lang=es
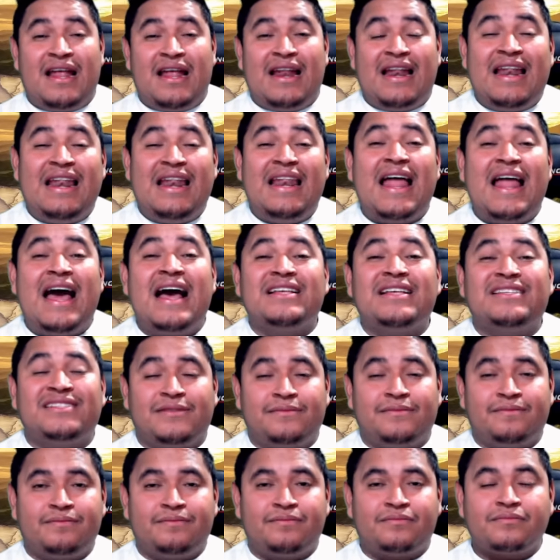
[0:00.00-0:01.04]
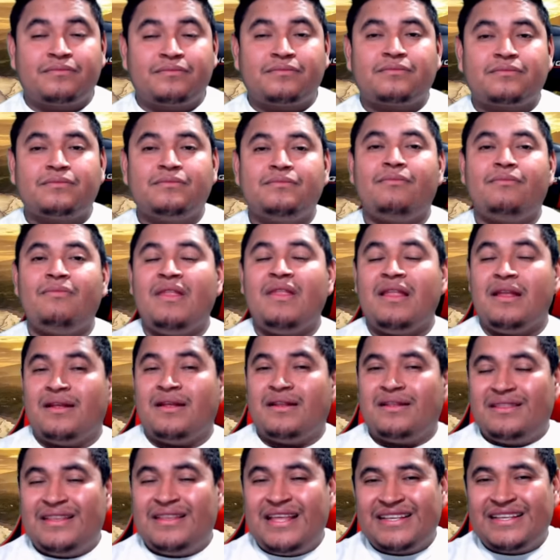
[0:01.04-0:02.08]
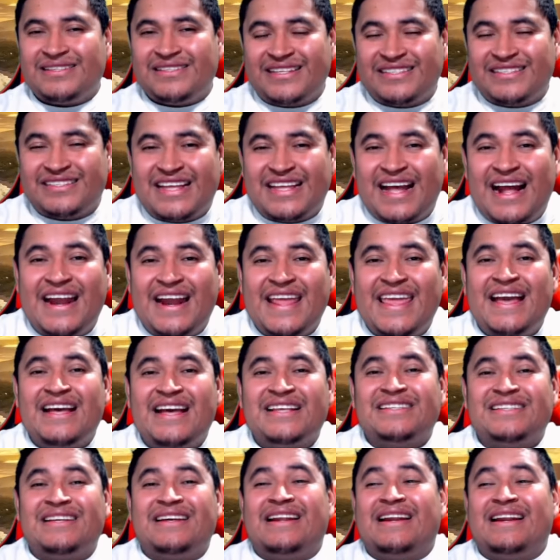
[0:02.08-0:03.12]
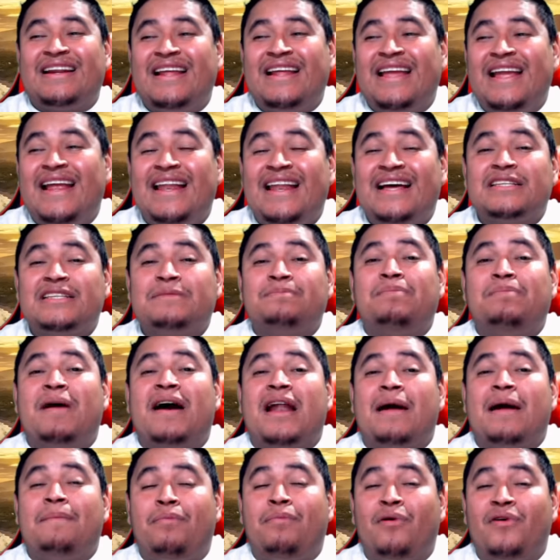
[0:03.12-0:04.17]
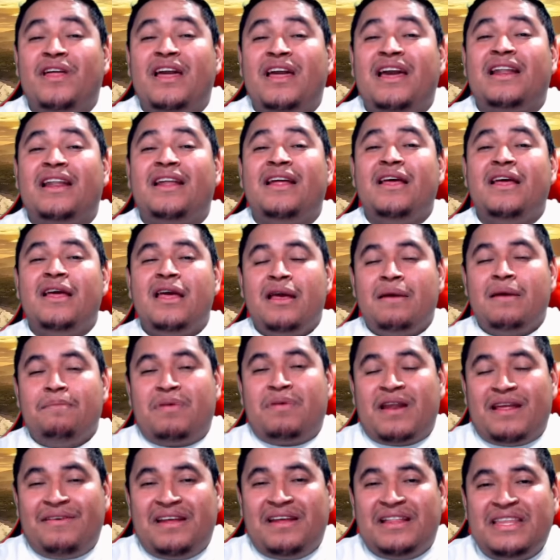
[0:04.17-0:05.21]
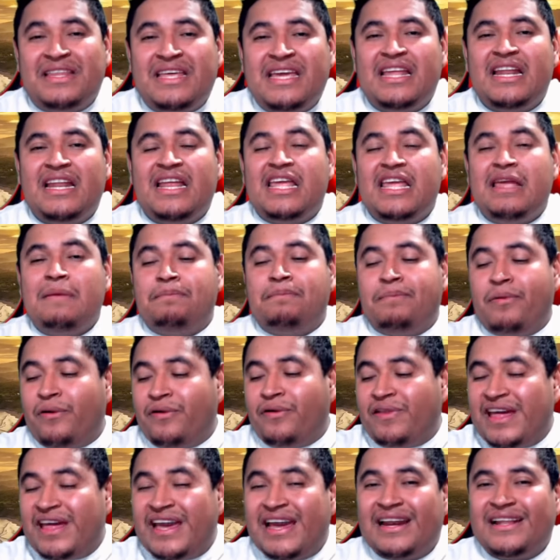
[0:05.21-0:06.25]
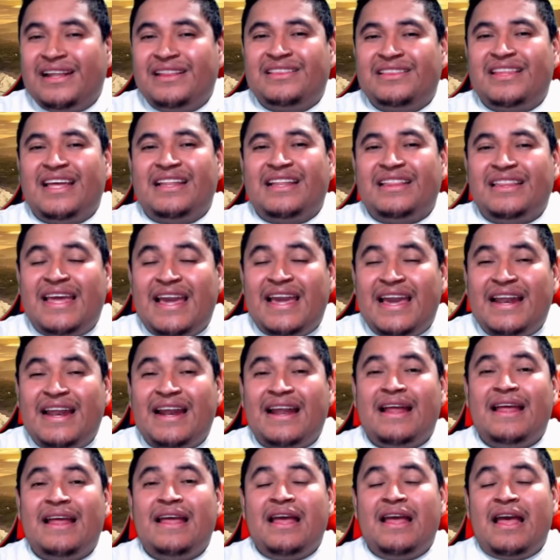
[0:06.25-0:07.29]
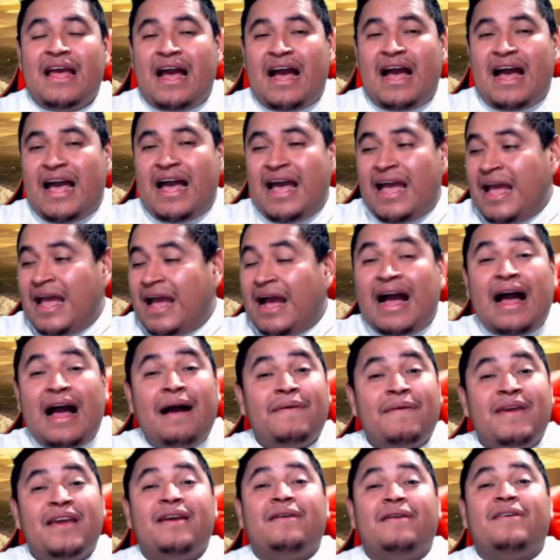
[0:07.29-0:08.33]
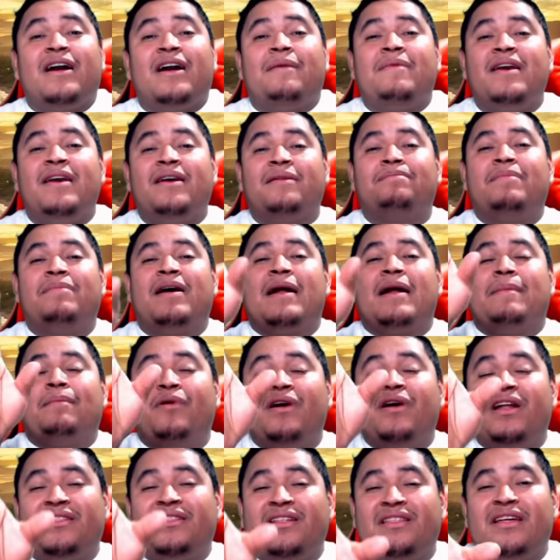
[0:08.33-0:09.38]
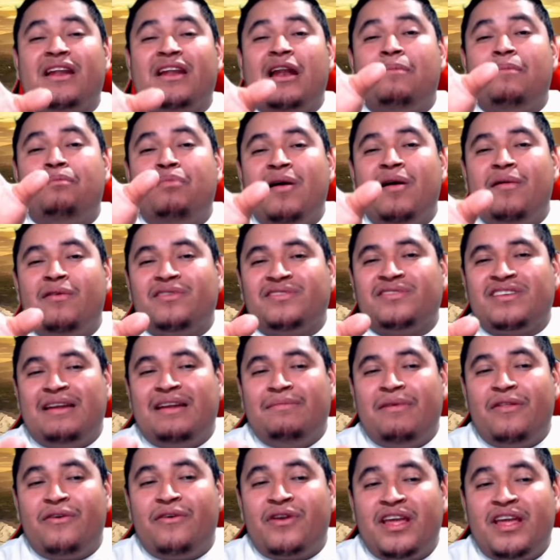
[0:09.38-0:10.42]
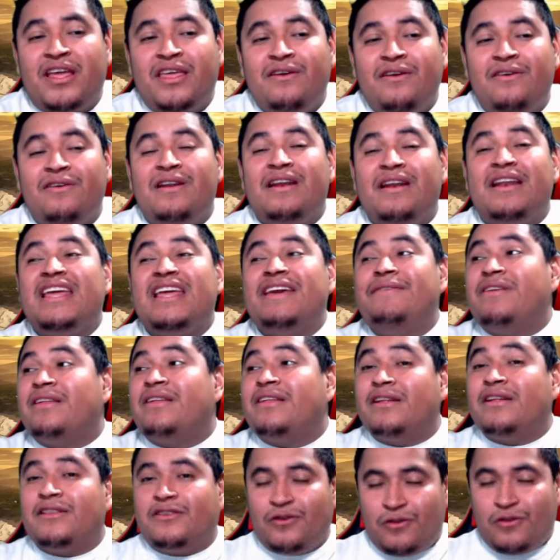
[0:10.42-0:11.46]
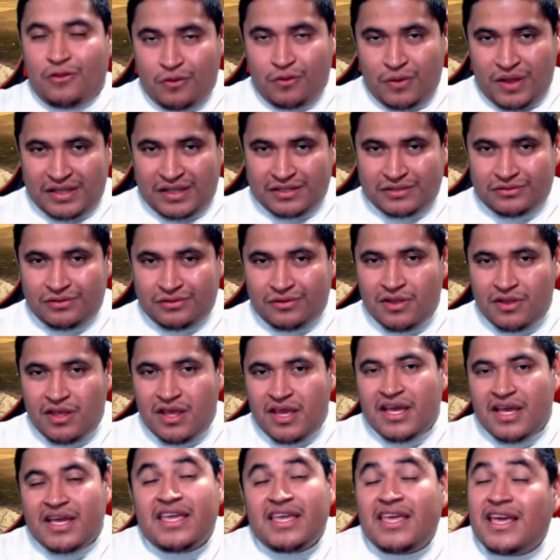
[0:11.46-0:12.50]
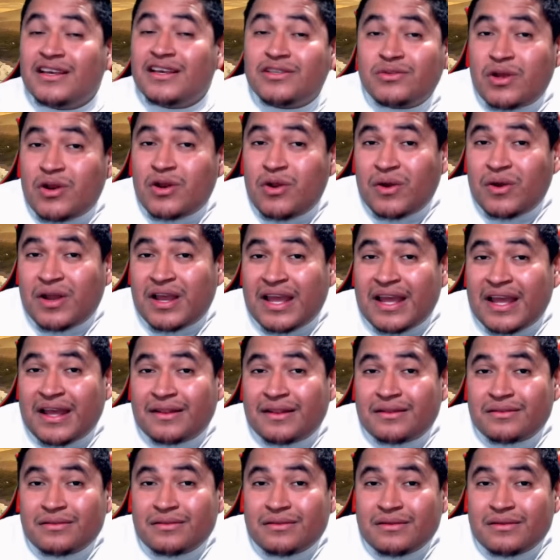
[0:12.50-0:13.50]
las necesarias reglas para poder prevenir y poder tener Ah, ah, bien, oiga bien, para poder tener al pueblo salvadoreño libre de todo eso. Y eso es lo que